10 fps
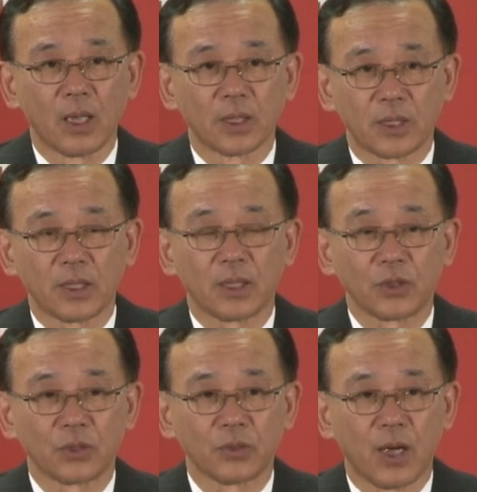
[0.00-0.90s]
選
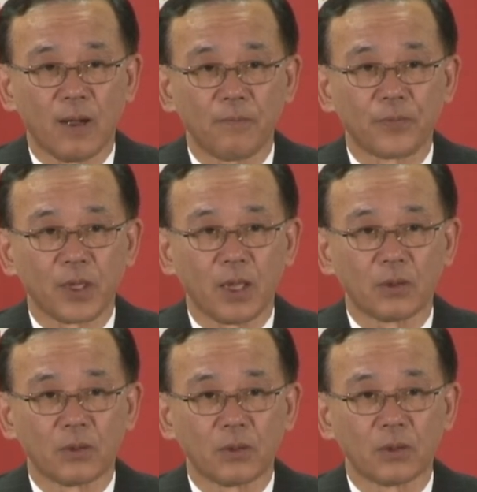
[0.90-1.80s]
択肢はあ
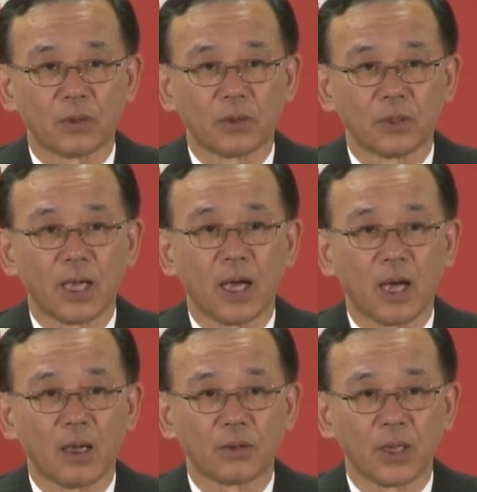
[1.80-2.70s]
のな
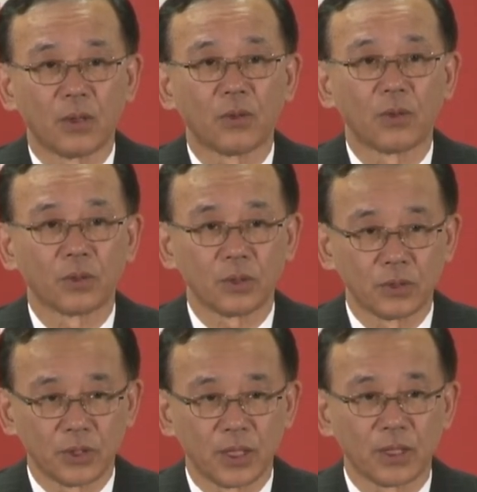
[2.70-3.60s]
あの辺野古とい
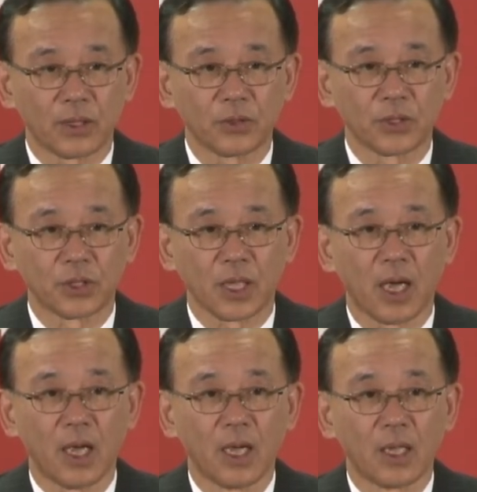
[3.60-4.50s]
う選択肢し
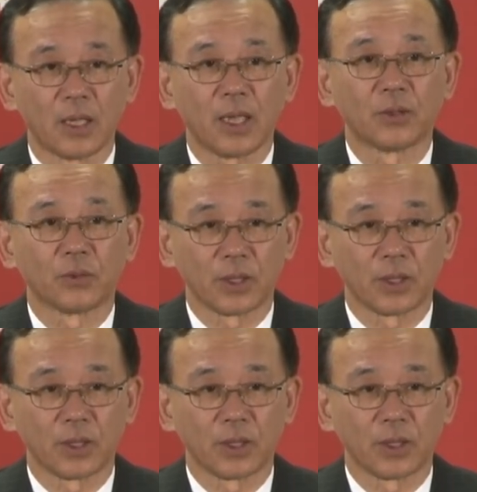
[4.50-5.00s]
かないと